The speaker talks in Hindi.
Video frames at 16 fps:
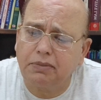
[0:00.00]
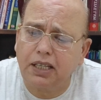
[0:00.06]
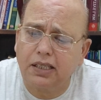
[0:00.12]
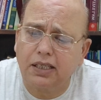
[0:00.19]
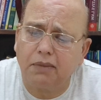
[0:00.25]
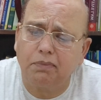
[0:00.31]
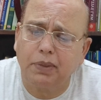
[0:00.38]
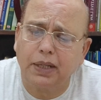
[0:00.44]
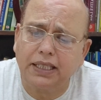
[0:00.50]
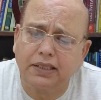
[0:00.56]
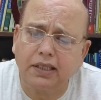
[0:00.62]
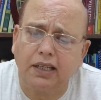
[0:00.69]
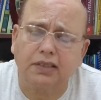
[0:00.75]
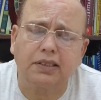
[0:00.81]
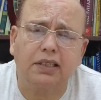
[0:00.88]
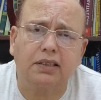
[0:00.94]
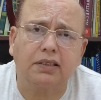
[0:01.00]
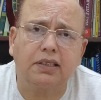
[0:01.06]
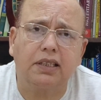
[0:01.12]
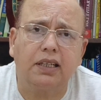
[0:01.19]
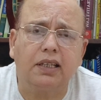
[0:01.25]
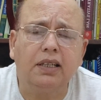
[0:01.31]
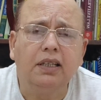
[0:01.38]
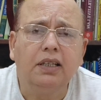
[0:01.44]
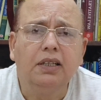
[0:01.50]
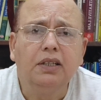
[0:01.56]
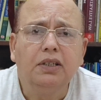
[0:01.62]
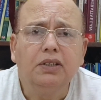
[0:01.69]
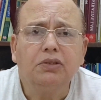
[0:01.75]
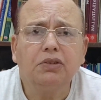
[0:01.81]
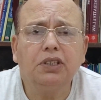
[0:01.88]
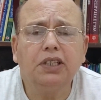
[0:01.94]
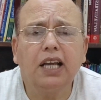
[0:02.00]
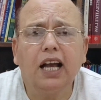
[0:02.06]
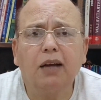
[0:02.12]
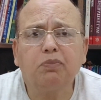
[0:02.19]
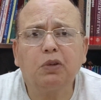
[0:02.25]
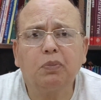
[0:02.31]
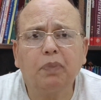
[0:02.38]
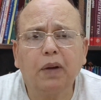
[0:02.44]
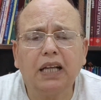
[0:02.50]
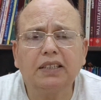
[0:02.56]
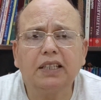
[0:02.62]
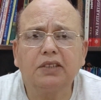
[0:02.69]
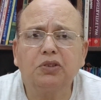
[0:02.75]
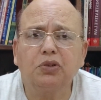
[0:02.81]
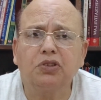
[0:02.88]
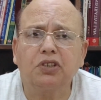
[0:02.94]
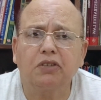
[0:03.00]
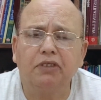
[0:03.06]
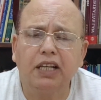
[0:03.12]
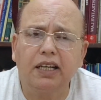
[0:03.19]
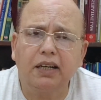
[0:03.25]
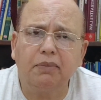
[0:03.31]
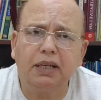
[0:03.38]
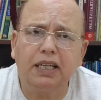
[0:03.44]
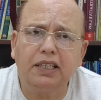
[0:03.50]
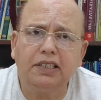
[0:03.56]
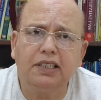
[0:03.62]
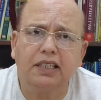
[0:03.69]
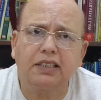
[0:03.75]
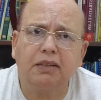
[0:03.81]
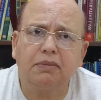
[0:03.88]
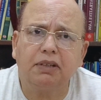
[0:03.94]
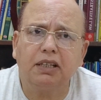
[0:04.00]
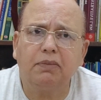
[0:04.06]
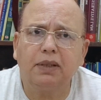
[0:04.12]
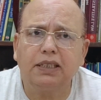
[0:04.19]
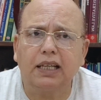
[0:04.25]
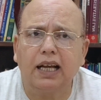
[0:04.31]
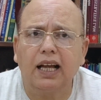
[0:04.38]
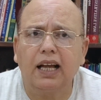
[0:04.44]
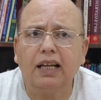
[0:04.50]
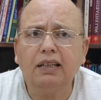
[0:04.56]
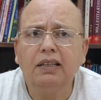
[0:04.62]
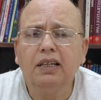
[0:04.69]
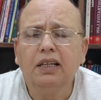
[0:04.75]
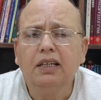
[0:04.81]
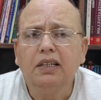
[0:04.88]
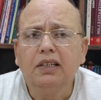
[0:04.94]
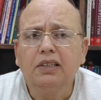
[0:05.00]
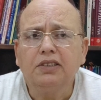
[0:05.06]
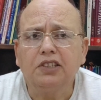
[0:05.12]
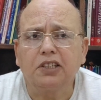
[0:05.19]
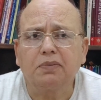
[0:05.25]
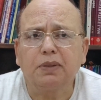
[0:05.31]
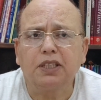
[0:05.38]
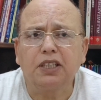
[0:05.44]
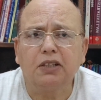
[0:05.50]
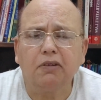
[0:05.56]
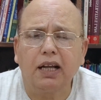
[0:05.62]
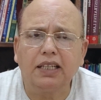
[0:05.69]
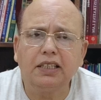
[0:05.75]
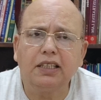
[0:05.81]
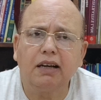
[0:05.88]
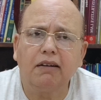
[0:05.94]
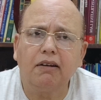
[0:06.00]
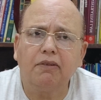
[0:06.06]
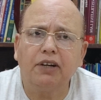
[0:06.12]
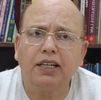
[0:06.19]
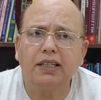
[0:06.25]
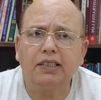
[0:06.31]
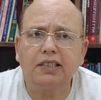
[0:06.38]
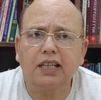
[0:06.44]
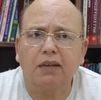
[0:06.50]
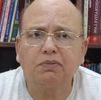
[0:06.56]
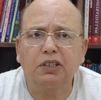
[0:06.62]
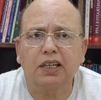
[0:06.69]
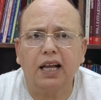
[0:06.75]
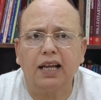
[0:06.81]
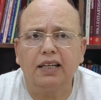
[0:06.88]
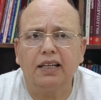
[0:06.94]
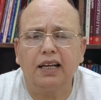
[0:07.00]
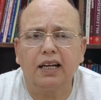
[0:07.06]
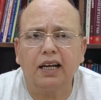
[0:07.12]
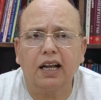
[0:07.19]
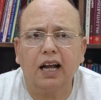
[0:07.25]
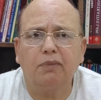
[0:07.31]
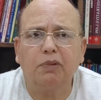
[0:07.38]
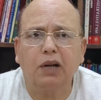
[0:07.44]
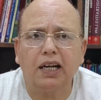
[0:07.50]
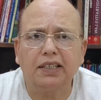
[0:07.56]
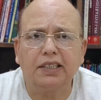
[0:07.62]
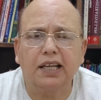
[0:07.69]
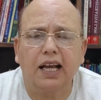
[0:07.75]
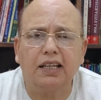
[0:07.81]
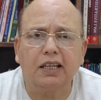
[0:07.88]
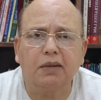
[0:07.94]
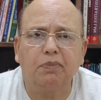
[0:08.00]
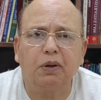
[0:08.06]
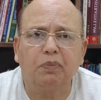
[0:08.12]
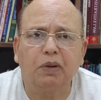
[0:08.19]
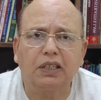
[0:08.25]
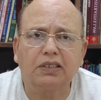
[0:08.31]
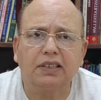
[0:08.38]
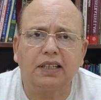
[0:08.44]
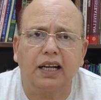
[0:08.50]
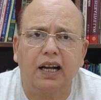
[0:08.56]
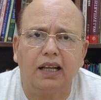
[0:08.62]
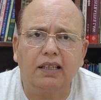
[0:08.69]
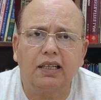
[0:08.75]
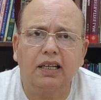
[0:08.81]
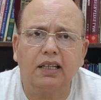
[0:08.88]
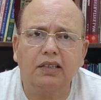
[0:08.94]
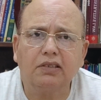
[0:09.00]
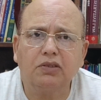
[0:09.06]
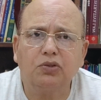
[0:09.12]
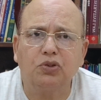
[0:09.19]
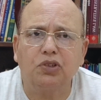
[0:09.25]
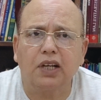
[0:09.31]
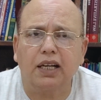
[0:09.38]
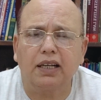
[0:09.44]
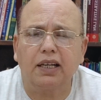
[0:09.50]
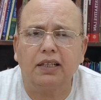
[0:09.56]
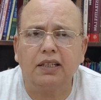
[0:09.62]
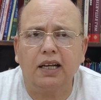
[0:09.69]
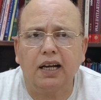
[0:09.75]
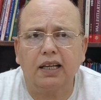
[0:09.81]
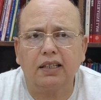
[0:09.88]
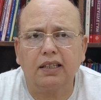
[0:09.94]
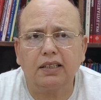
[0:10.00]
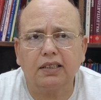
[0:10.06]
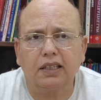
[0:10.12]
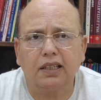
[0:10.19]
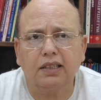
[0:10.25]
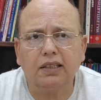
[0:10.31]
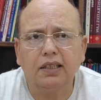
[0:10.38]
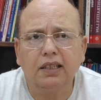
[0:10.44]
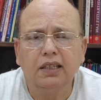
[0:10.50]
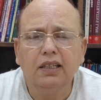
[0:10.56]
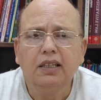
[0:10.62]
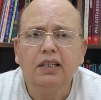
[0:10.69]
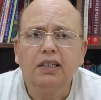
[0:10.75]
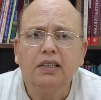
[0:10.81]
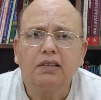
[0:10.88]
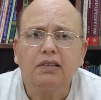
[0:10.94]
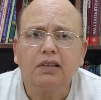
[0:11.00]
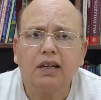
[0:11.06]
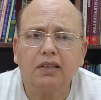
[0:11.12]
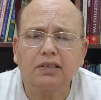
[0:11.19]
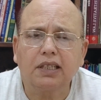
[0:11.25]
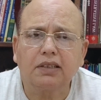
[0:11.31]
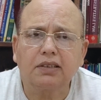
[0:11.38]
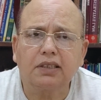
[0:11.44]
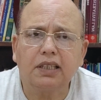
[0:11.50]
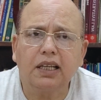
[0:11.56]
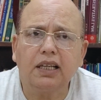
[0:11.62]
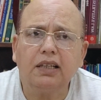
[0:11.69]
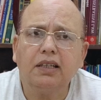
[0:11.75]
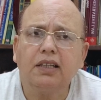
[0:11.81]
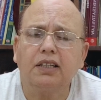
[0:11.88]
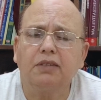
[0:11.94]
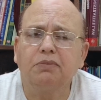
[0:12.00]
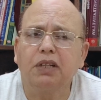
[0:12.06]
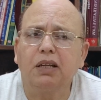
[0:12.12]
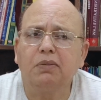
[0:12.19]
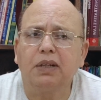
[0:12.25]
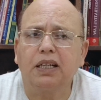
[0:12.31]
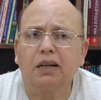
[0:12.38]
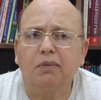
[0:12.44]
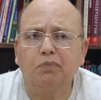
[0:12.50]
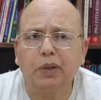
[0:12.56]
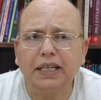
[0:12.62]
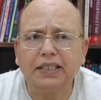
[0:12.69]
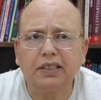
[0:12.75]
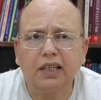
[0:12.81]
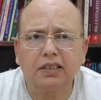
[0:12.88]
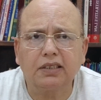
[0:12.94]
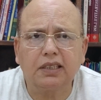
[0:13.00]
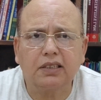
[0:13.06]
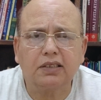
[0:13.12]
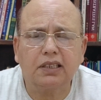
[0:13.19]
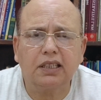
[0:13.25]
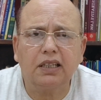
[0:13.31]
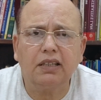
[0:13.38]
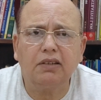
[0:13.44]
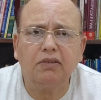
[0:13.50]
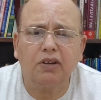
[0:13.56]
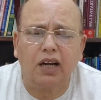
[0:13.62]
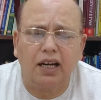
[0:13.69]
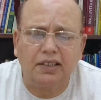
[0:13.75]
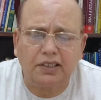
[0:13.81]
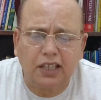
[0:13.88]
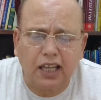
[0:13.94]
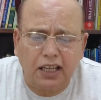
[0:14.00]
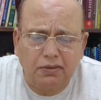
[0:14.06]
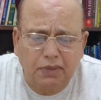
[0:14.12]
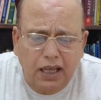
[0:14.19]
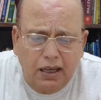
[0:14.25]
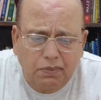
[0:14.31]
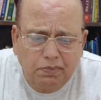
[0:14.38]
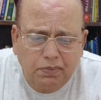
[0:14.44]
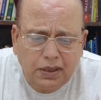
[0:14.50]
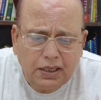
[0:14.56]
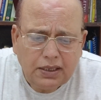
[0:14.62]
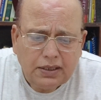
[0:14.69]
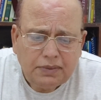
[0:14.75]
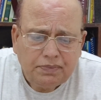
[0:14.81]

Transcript: क्रिमिनल कंप्लेंट कर सकते हैं तो ये आपके पास एक तो सिविल रेमेडी जैसा मैंने बताया जिसमें दीवानी दावा वकील साहब से राय लेकर आप आरटीआई के पेपर्स निकालकर सूचना के अधिकार के तहत कर सकते हैं क्रिमिनल में कंप्लेंट कर सकते हैं और आरटीआई में आप